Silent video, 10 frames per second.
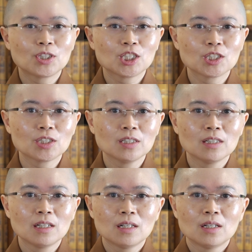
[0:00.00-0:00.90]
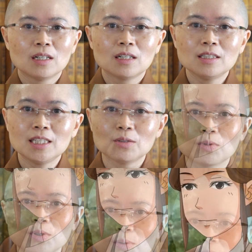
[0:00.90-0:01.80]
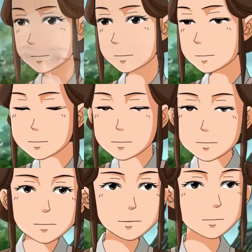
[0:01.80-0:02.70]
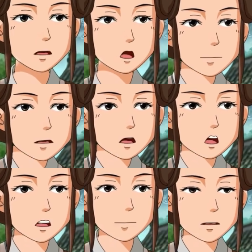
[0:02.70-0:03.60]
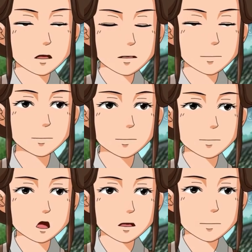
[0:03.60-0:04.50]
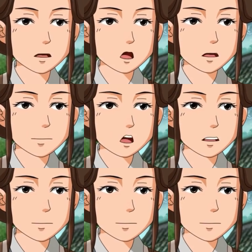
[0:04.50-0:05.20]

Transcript: 吃，而且我肚子里还怀着一个呢。”那这个住持